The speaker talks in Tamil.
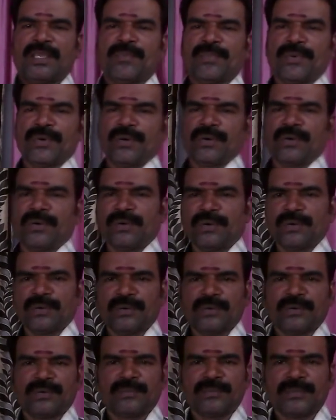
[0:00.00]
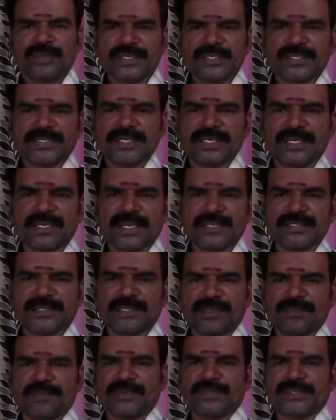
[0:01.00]
இப்போது விருச்சிக
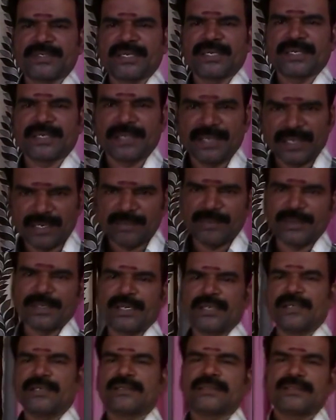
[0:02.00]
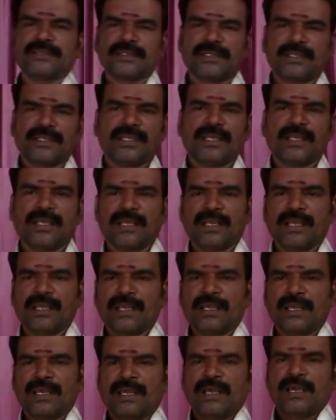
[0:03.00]
ராசியை பற்றிய கேள்விகள்
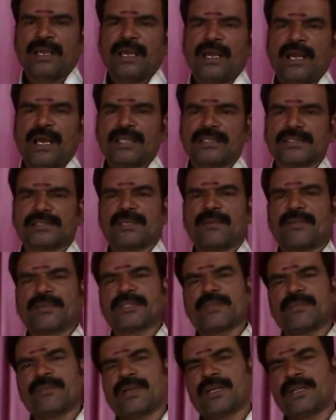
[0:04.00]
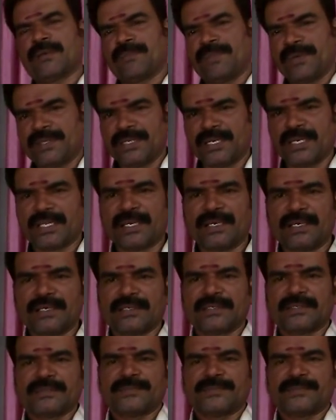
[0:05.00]
அது சம்பந்தமான பதில்கள்